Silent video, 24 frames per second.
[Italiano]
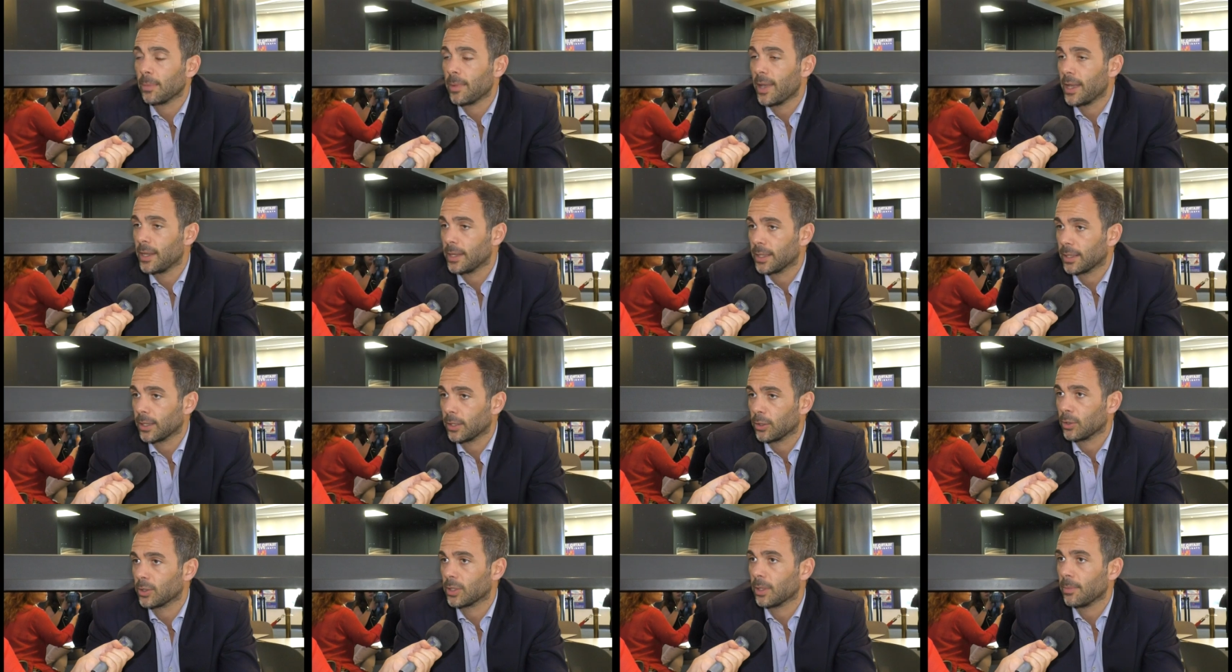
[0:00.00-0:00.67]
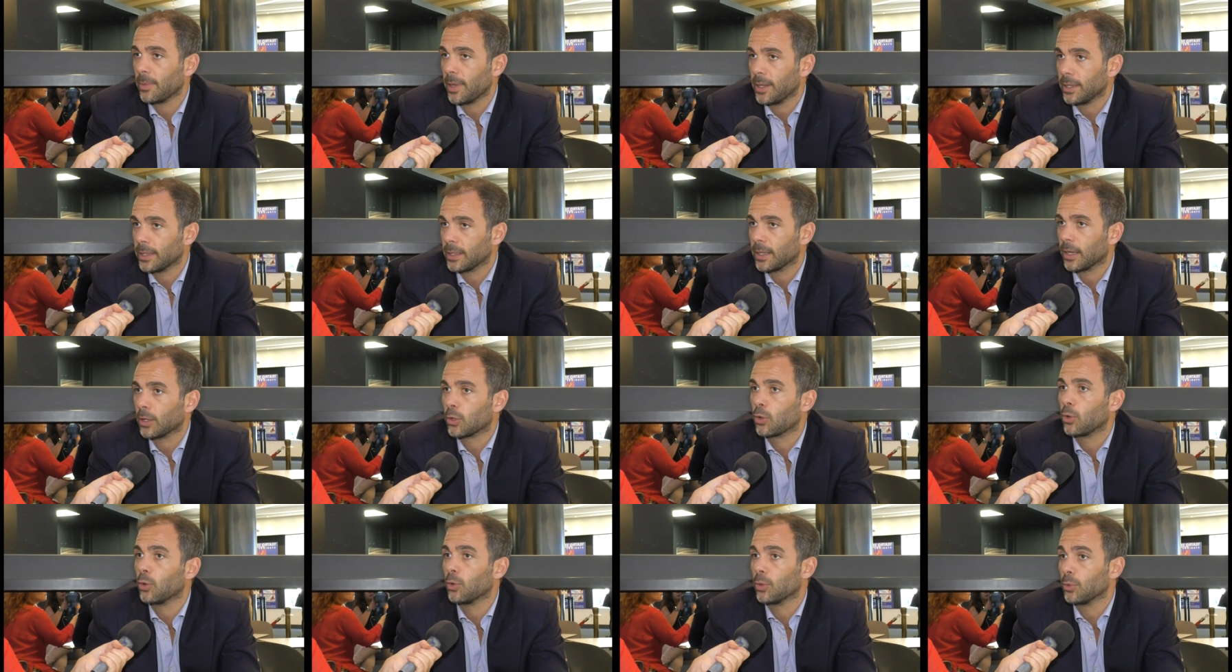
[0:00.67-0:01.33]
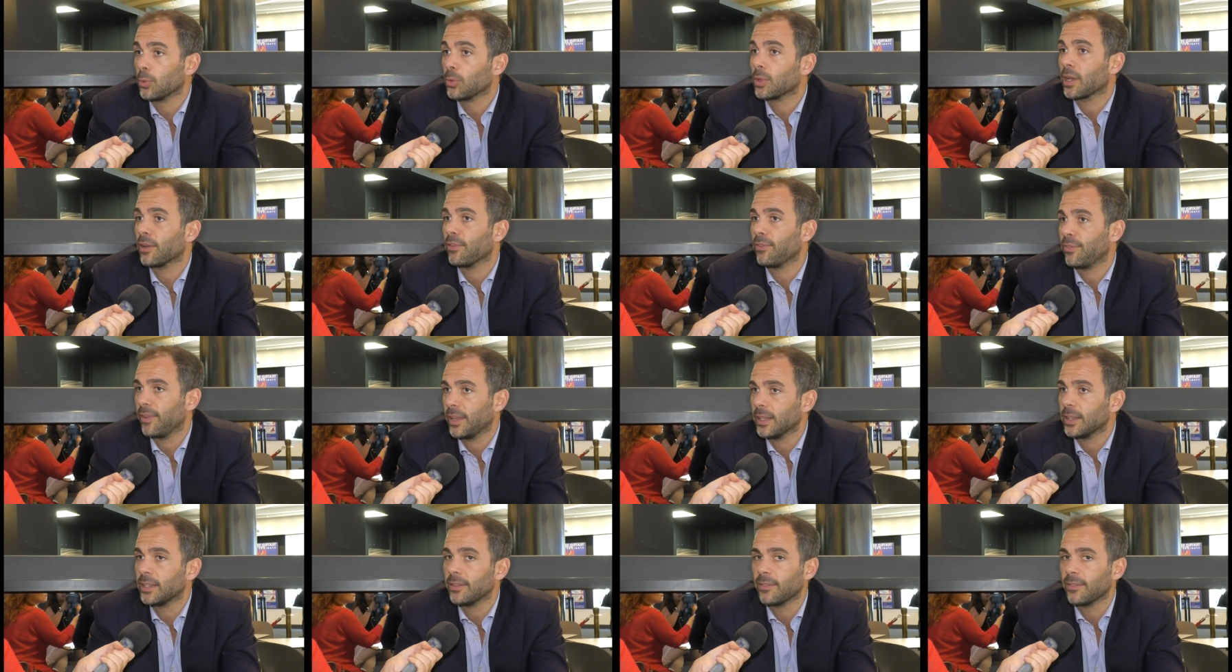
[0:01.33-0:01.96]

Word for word: America, Nord America con un caffè